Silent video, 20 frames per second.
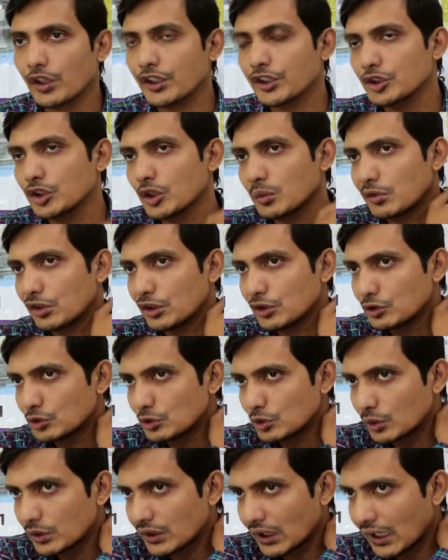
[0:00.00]
অনেক সময়
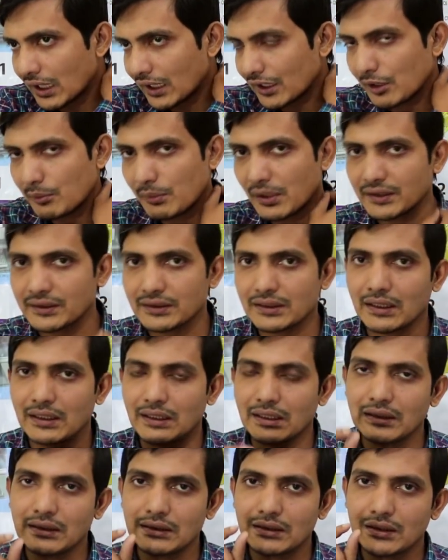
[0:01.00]
দুইটা হাড়ে
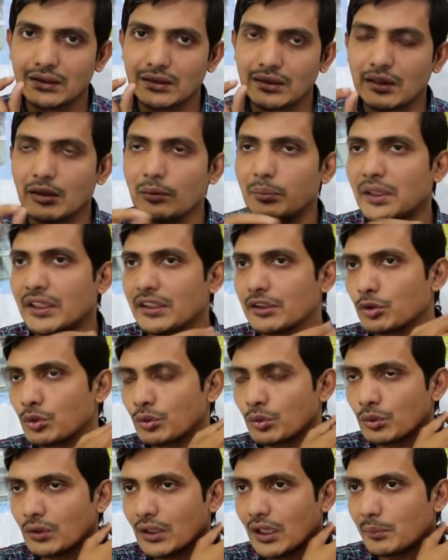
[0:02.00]
মাঝখানে মানে
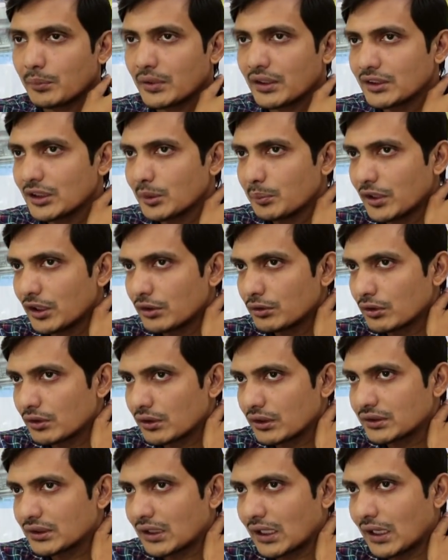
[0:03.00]
আমরা যে
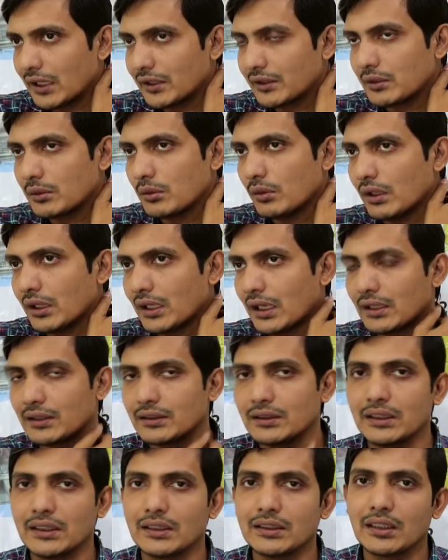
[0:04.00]
মেরুদণ্ডের যে হাড়গুলো
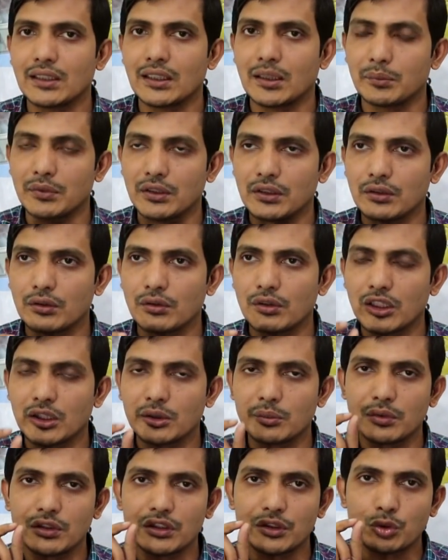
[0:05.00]
গাড়ির দিকে থাকে আমরা এগুলো
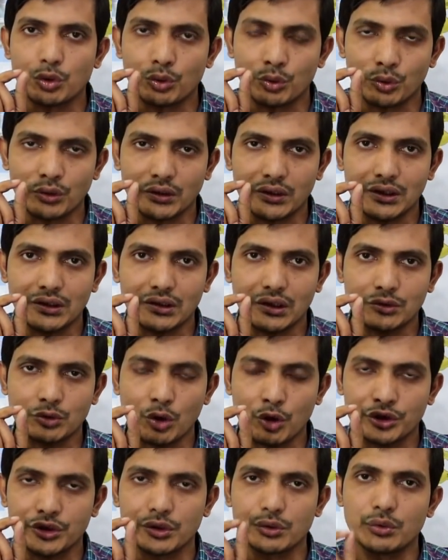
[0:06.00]
বলি
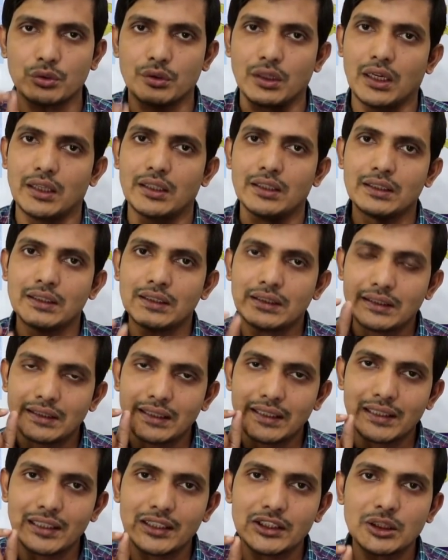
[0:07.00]
কশেরুকা
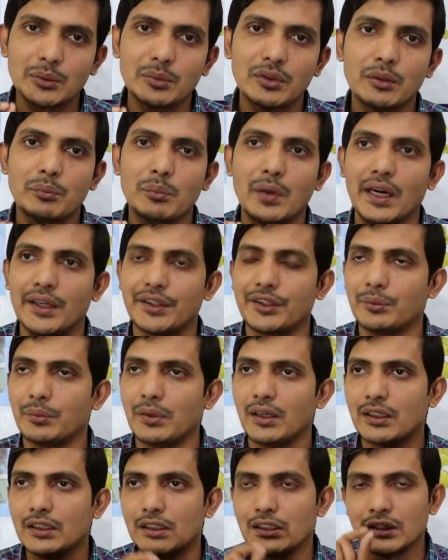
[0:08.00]
ইংলিশে বলি
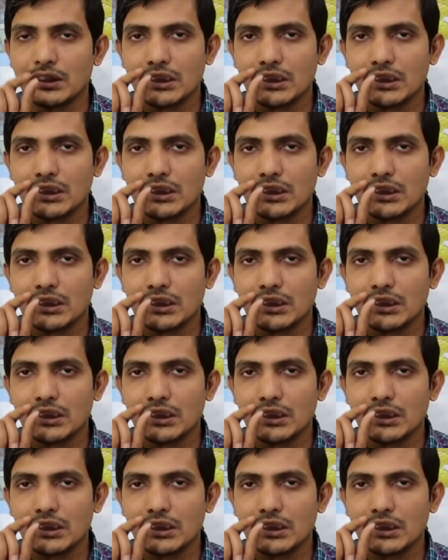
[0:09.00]
বার্টিবা